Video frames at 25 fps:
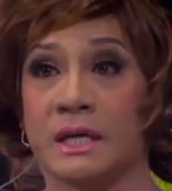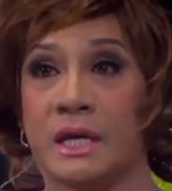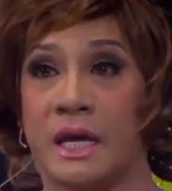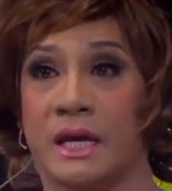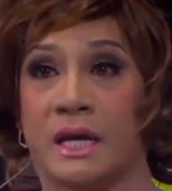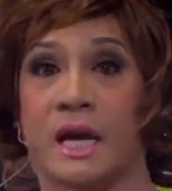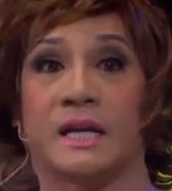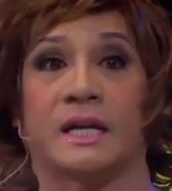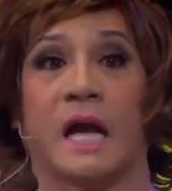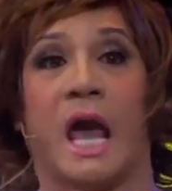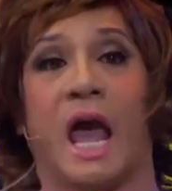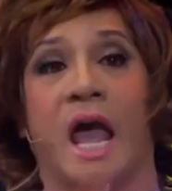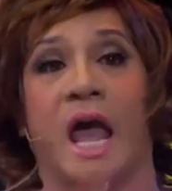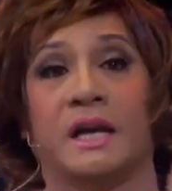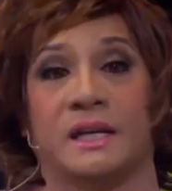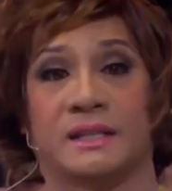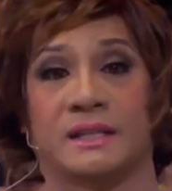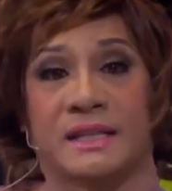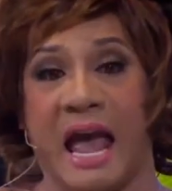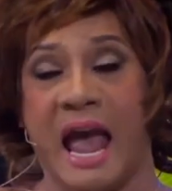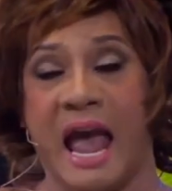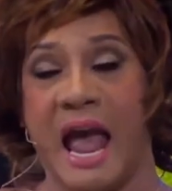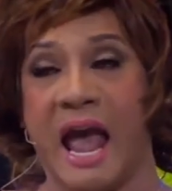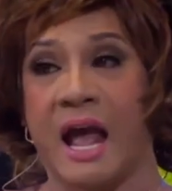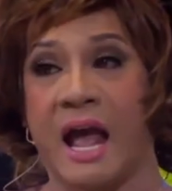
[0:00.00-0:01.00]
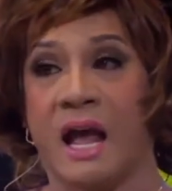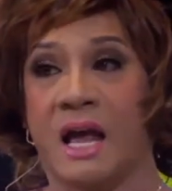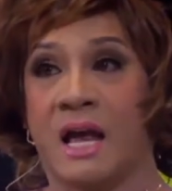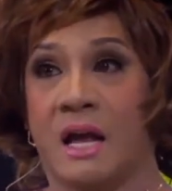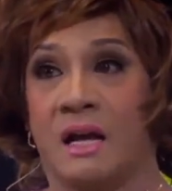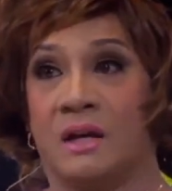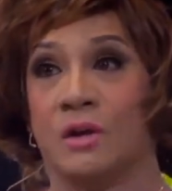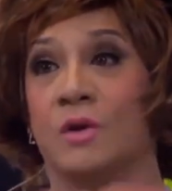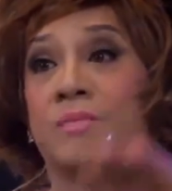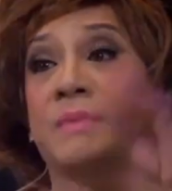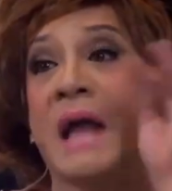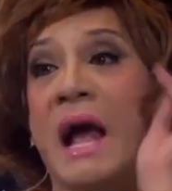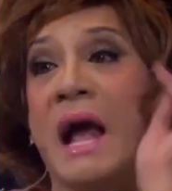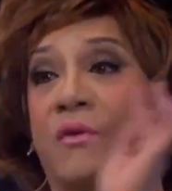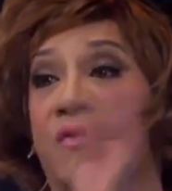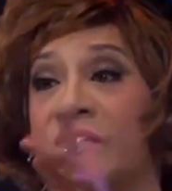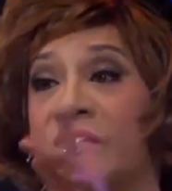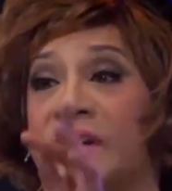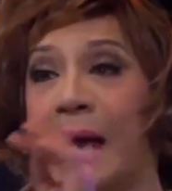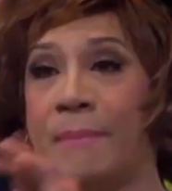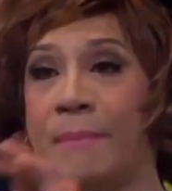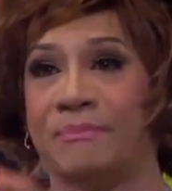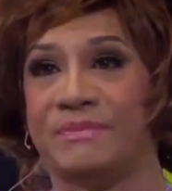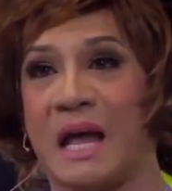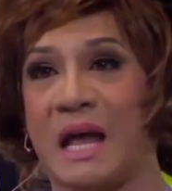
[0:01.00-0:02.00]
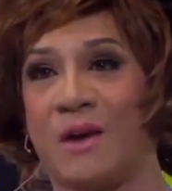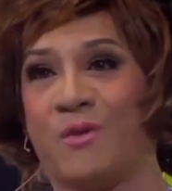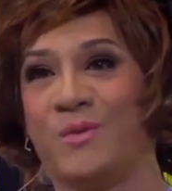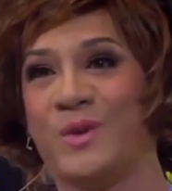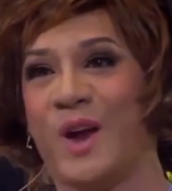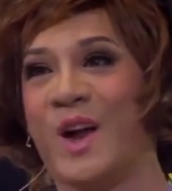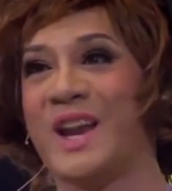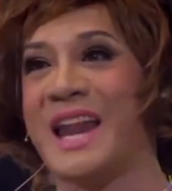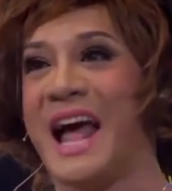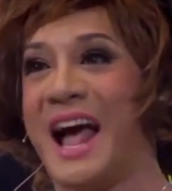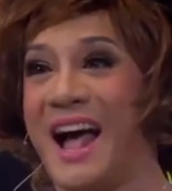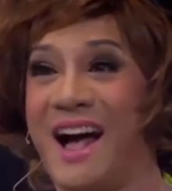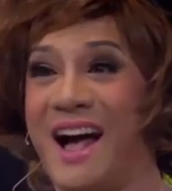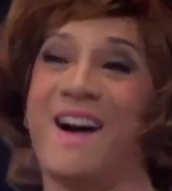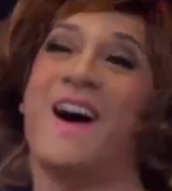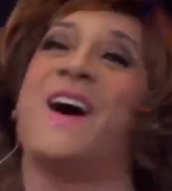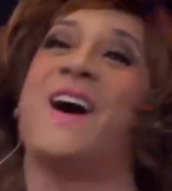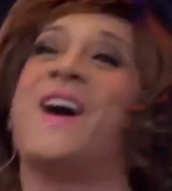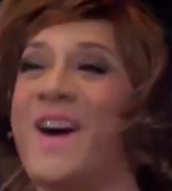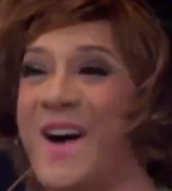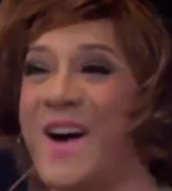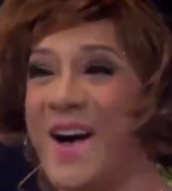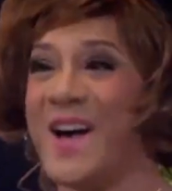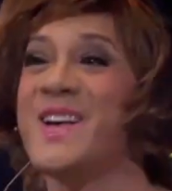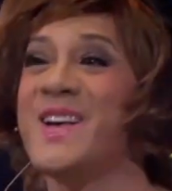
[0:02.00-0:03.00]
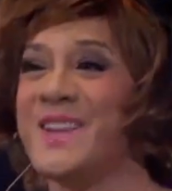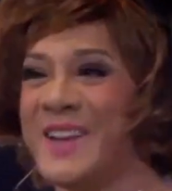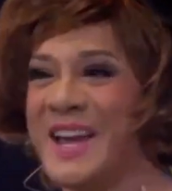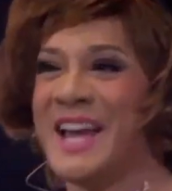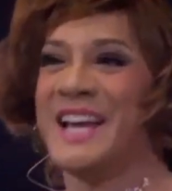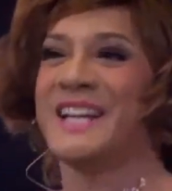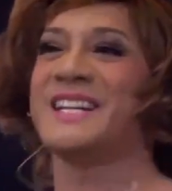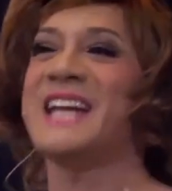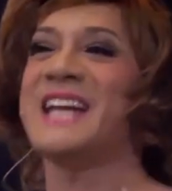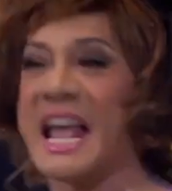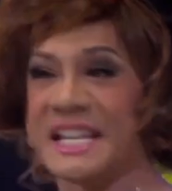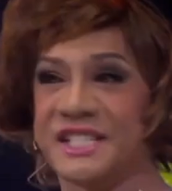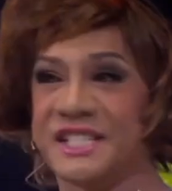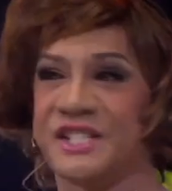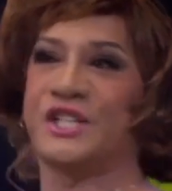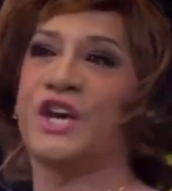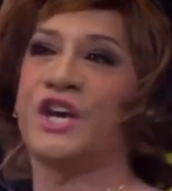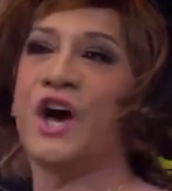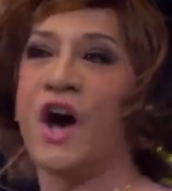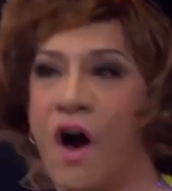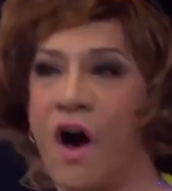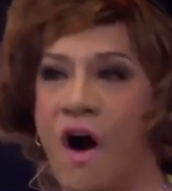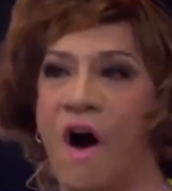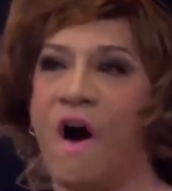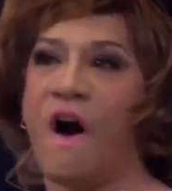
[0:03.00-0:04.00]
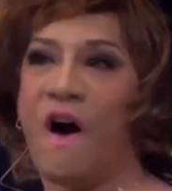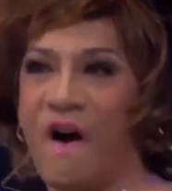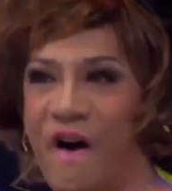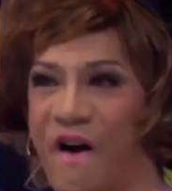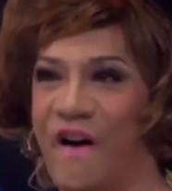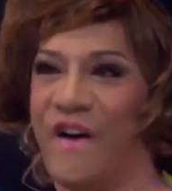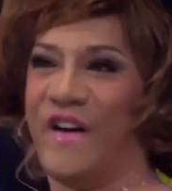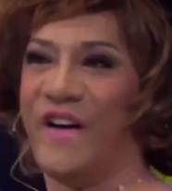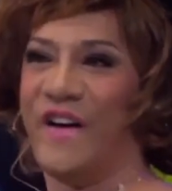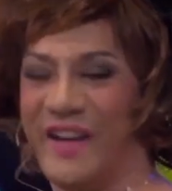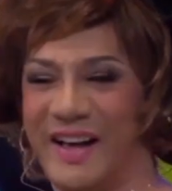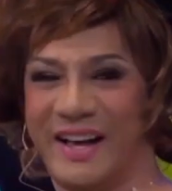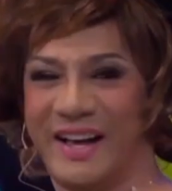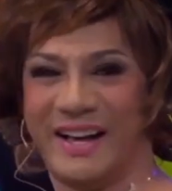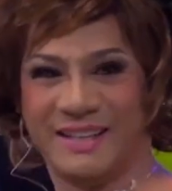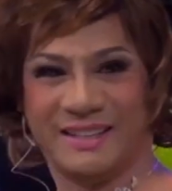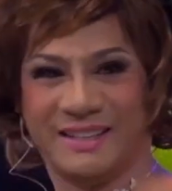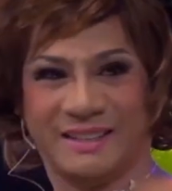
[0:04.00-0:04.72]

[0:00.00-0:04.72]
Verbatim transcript: cái gì á kệ người ta. Lúc nào cũng gặp người ta cũng nói là natural.